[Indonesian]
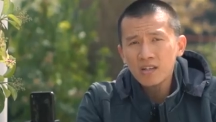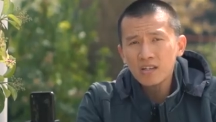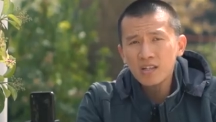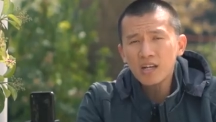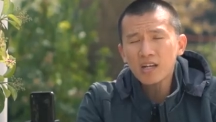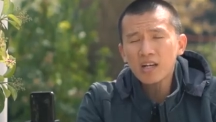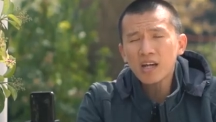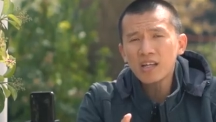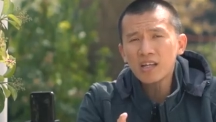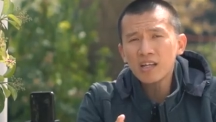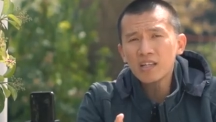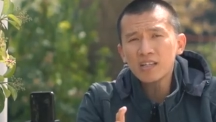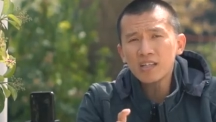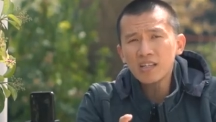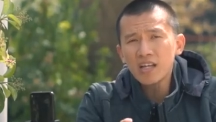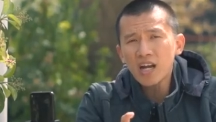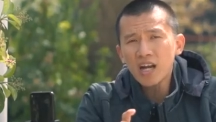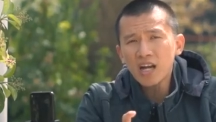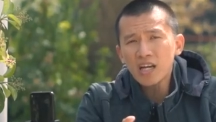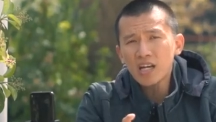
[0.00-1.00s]
dan kalian
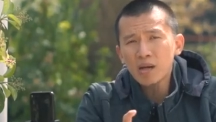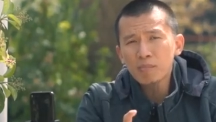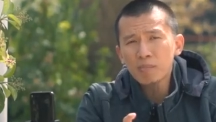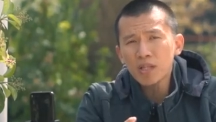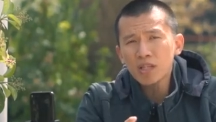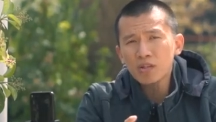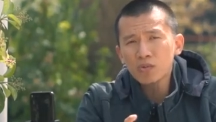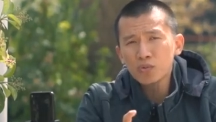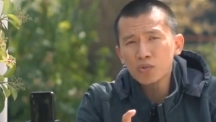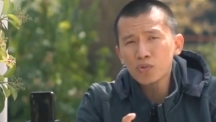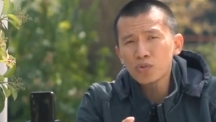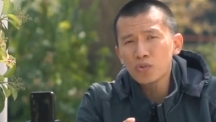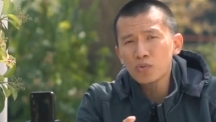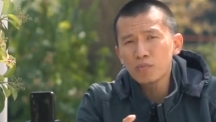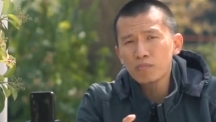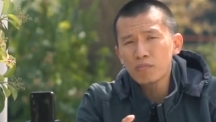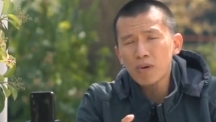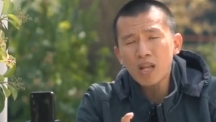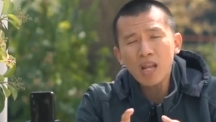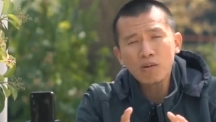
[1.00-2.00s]
tidak akan dapat
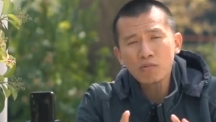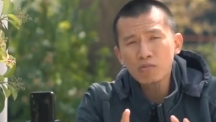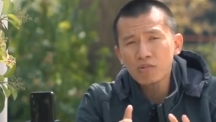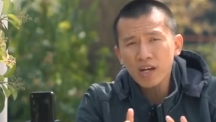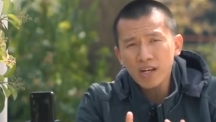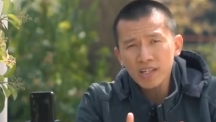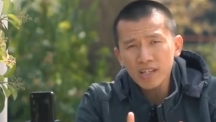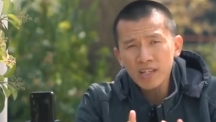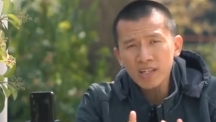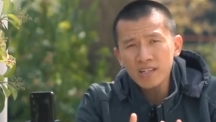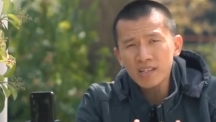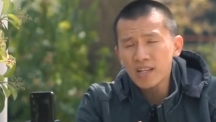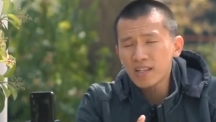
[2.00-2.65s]
untuk melakukannya